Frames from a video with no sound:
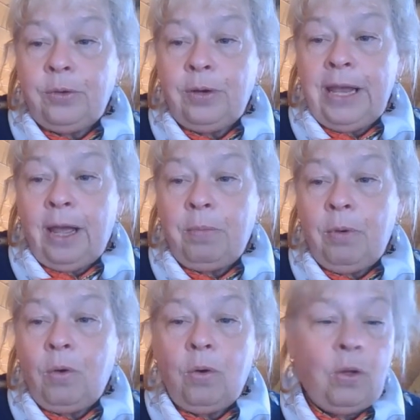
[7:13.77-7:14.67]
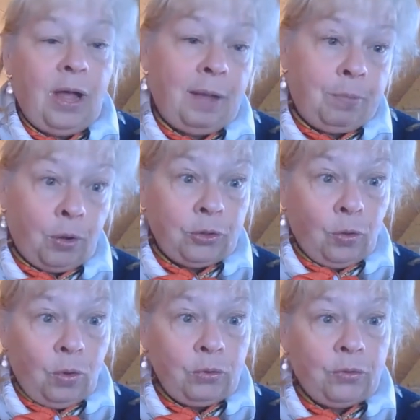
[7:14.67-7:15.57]
particulièrement
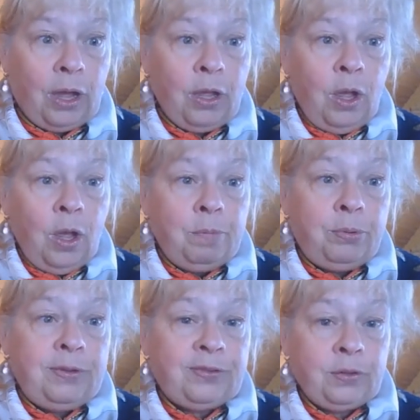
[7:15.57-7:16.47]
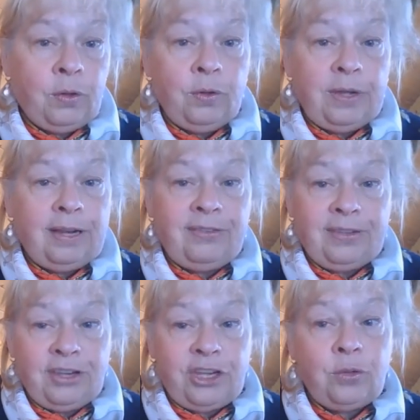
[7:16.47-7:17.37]
importante puisqu'il
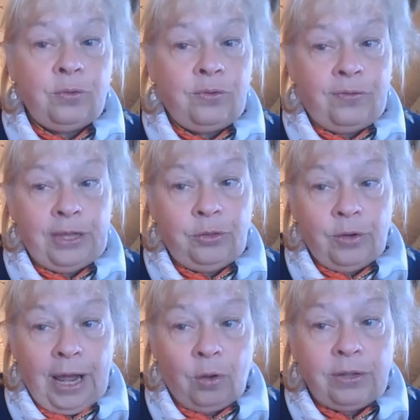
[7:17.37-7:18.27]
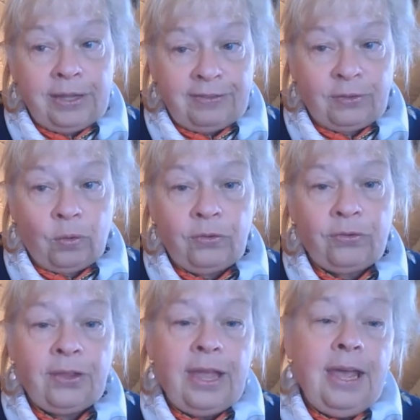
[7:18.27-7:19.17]
s'agit d'une fête de la
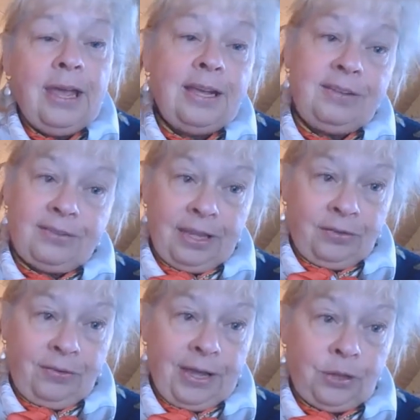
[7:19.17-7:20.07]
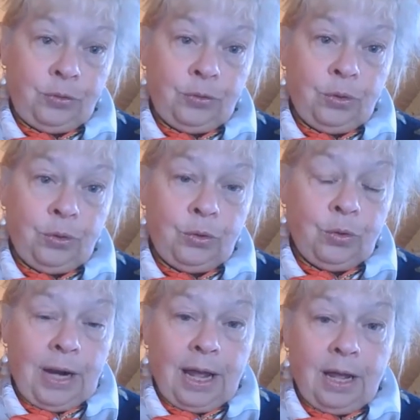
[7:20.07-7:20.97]
Renaissance. Et cette fête de
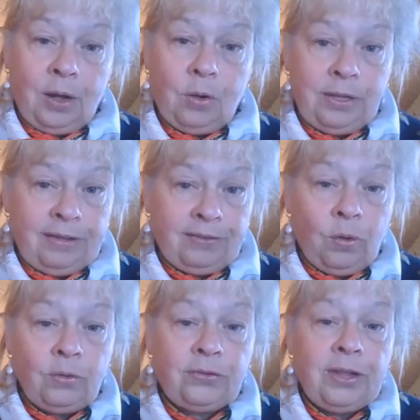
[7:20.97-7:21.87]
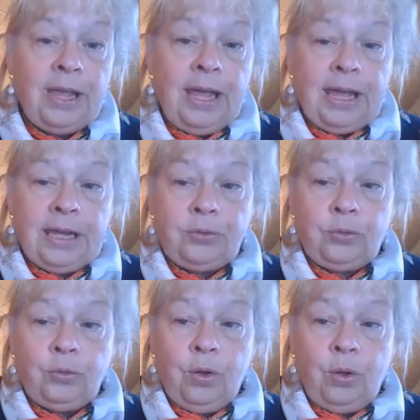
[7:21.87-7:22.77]
la Renaissance
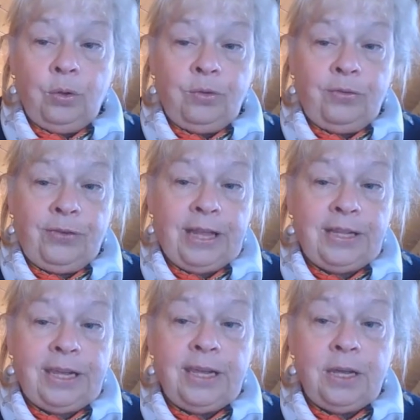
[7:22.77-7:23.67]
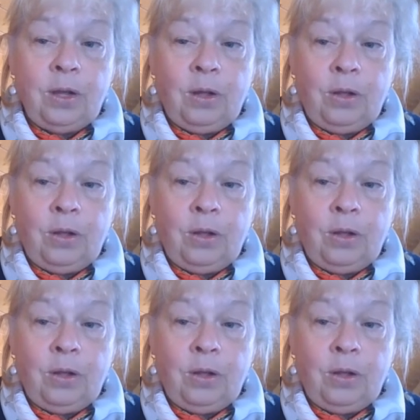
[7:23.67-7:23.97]
est une, fête qui